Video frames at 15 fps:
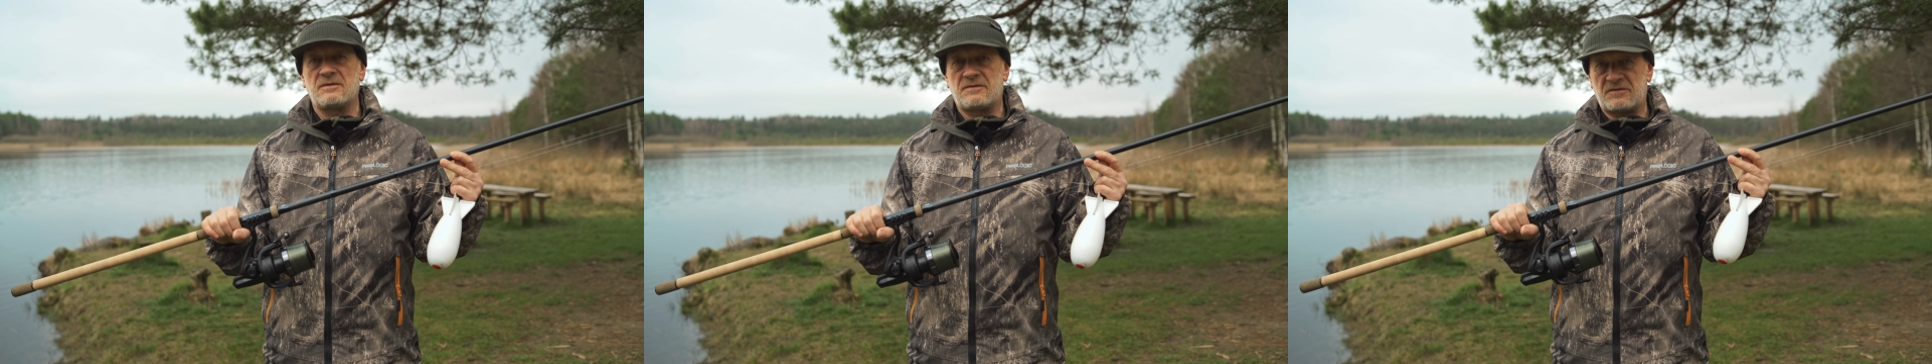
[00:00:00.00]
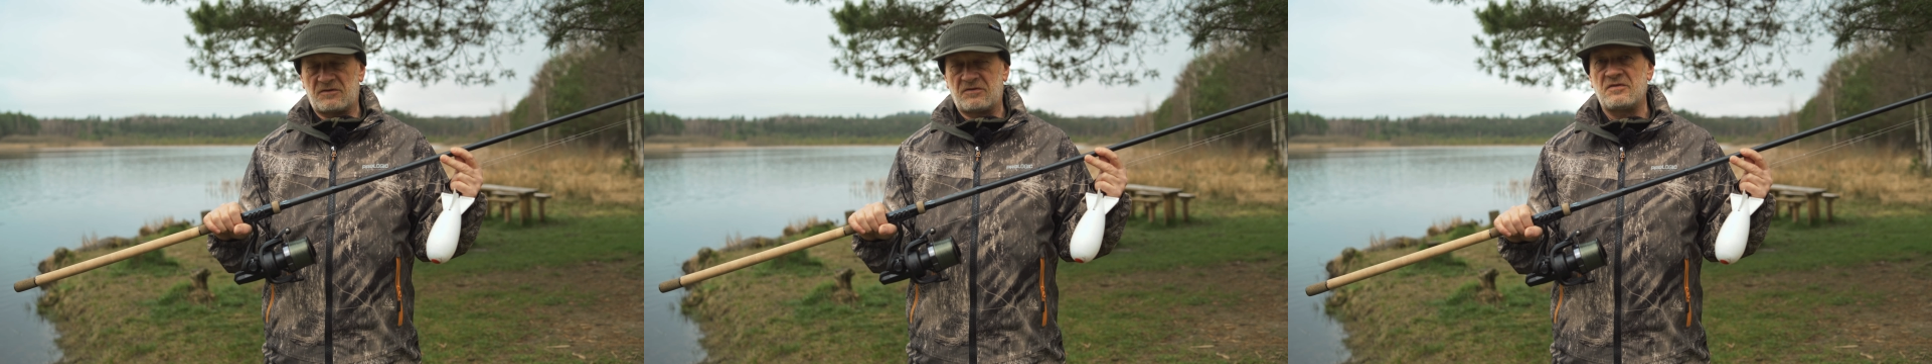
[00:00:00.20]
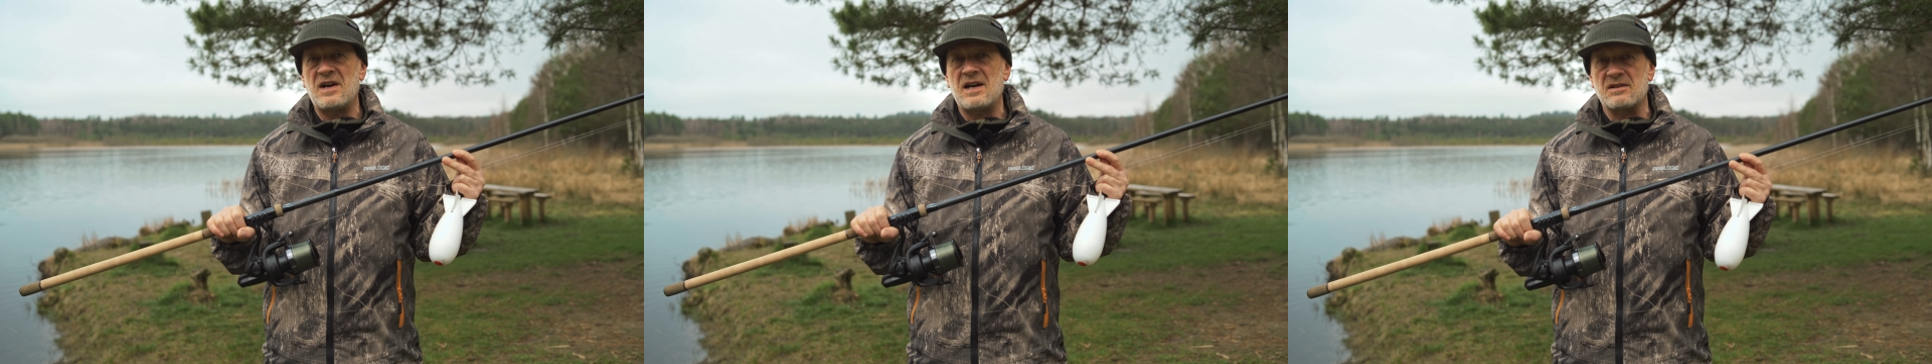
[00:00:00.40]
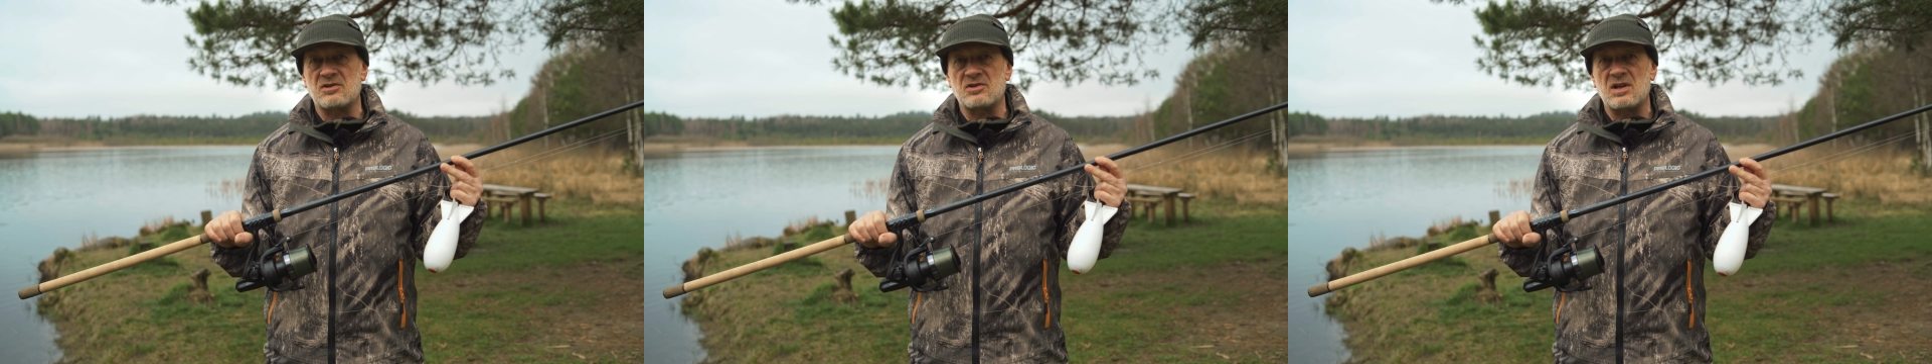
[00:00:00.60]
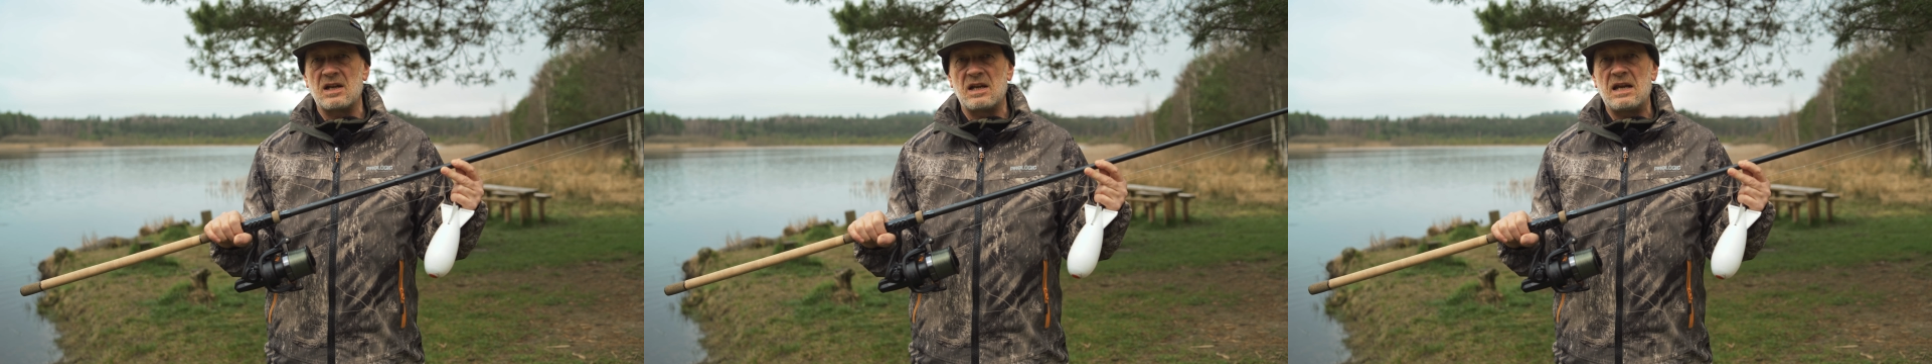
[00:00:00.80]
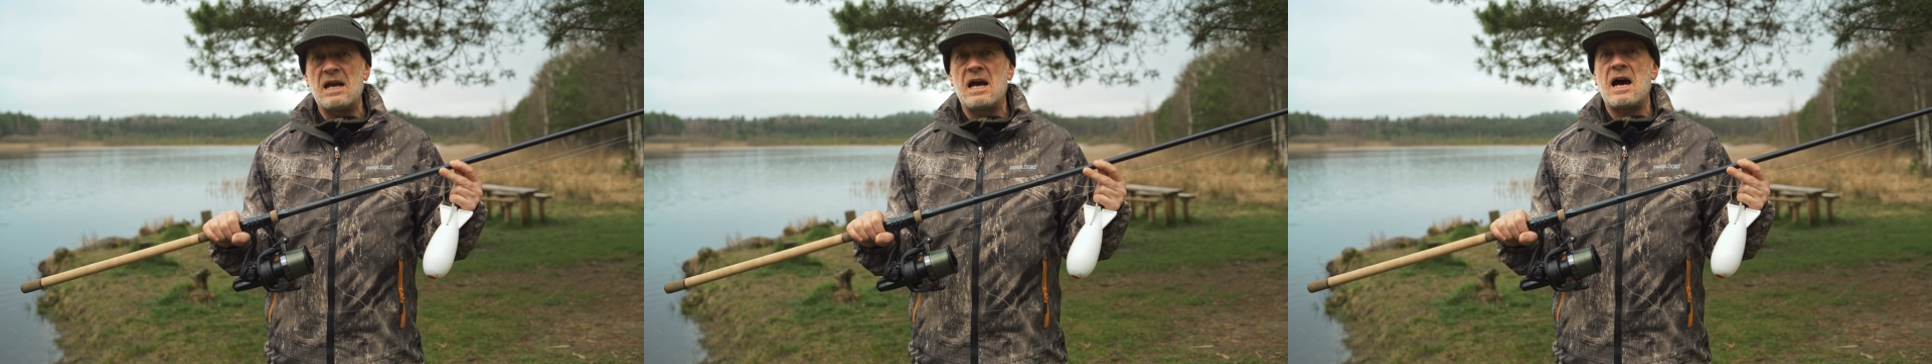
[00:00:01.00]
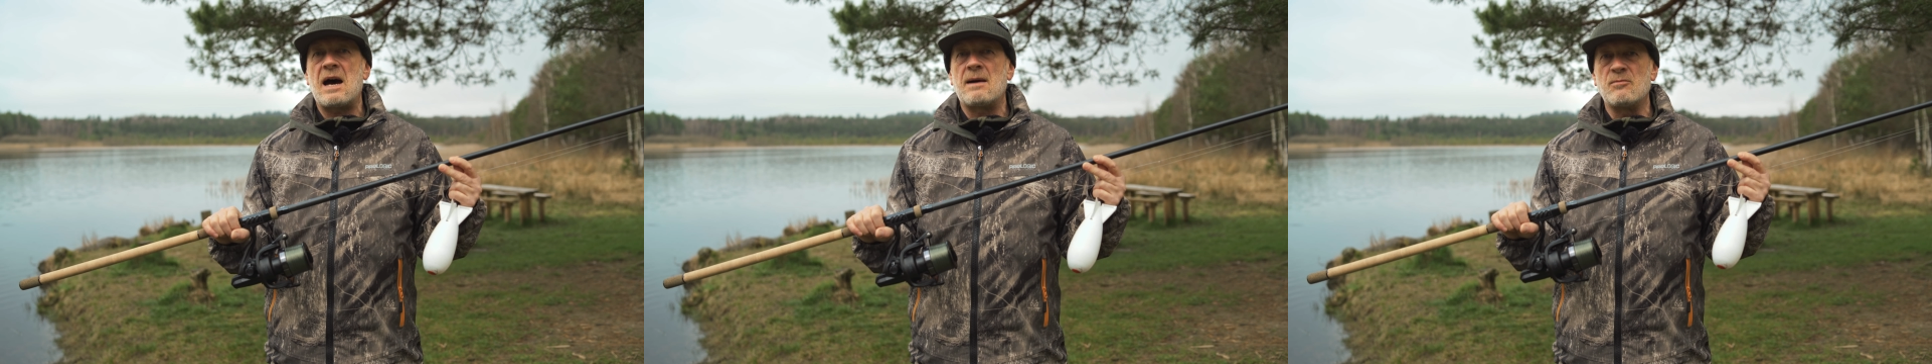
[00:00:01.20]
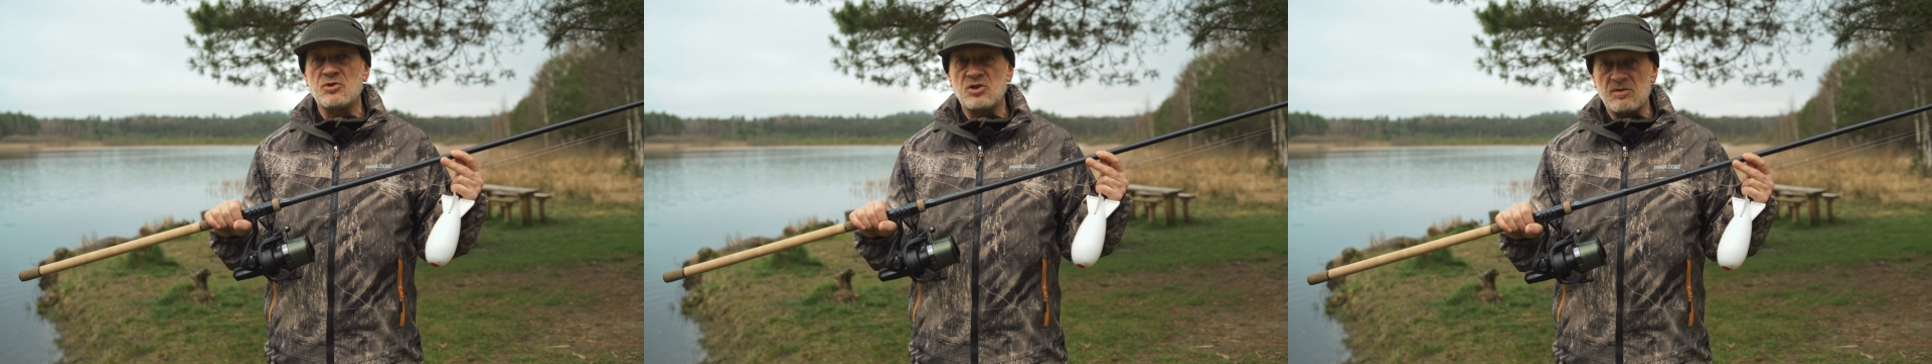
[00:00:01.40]
w twarz,
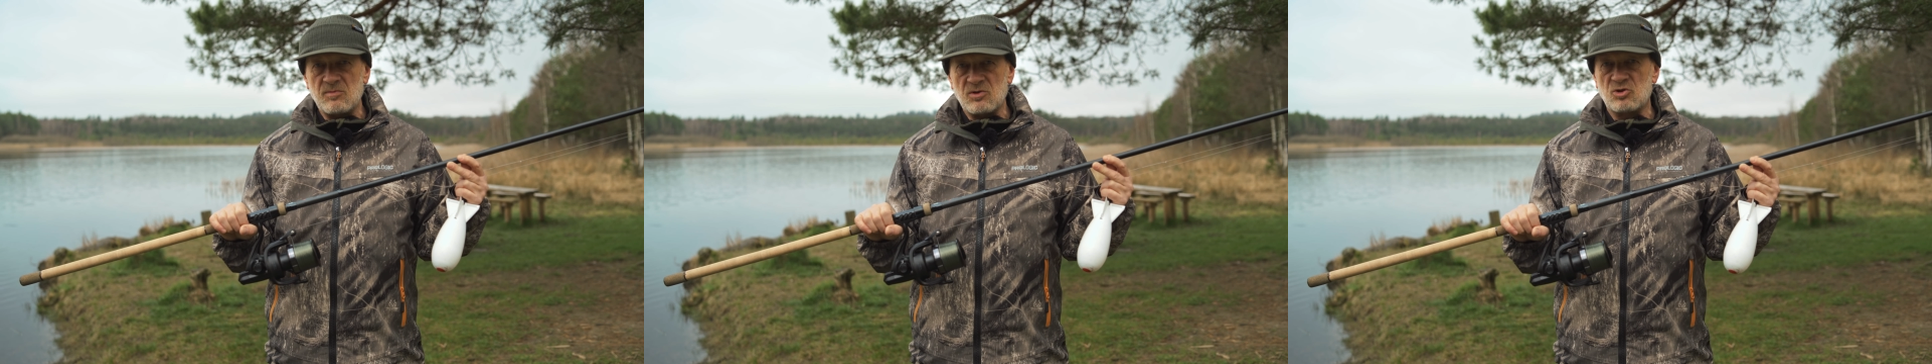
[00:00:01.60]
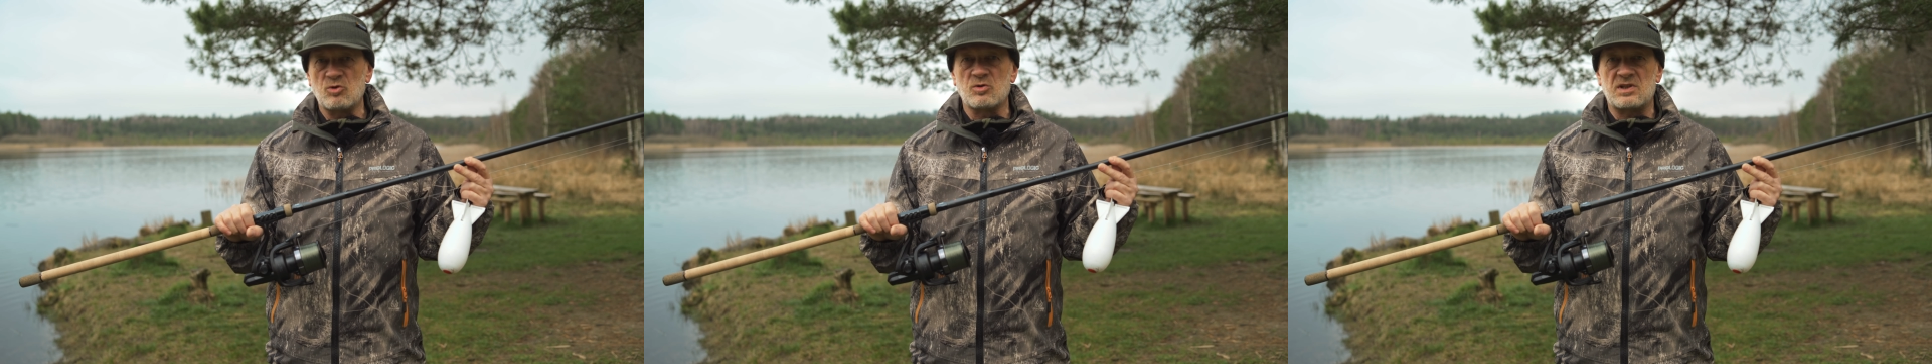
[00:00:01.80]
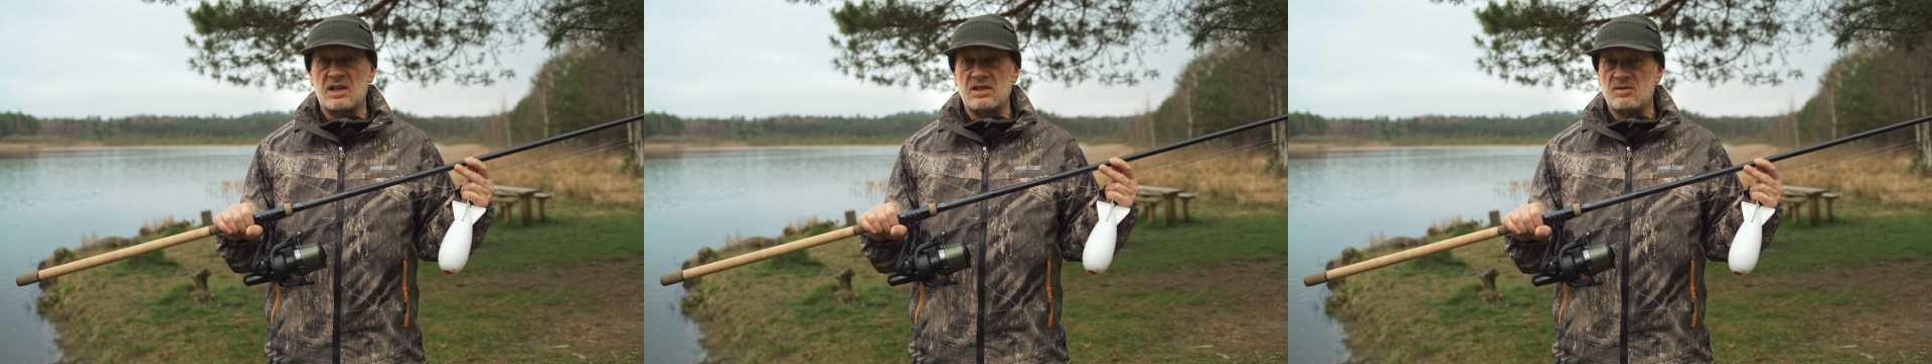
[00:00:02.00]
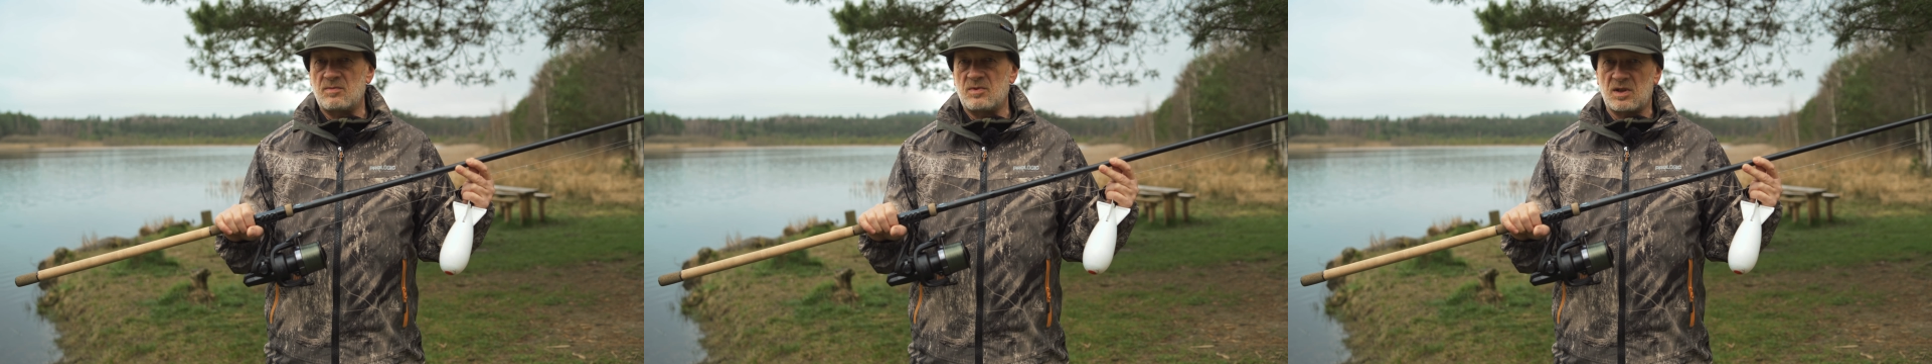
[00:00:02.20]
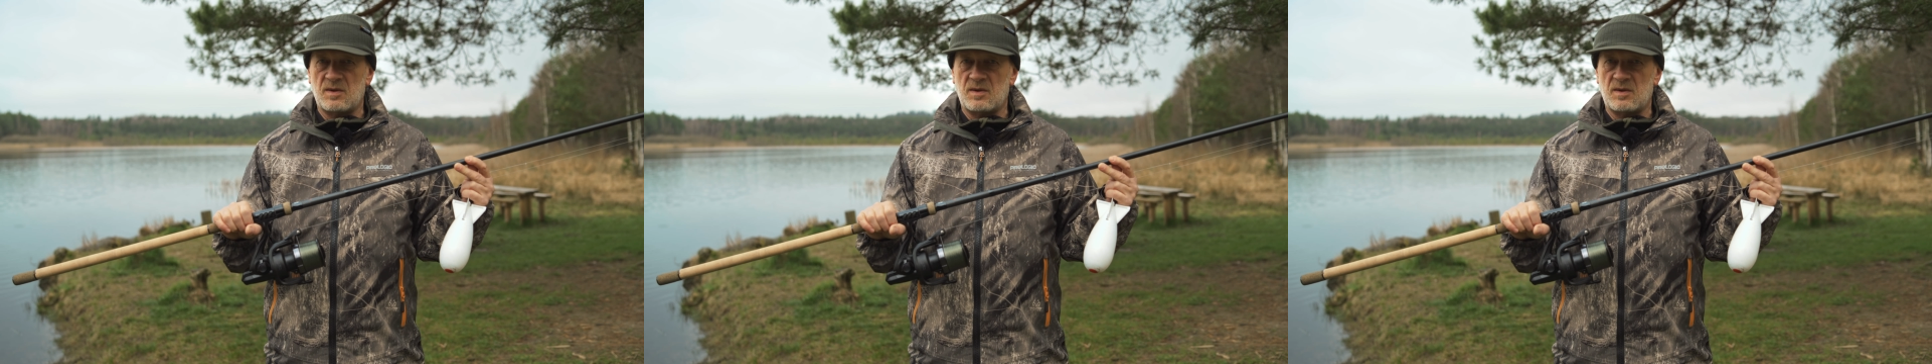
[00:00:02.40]
a musimy rzucać, bo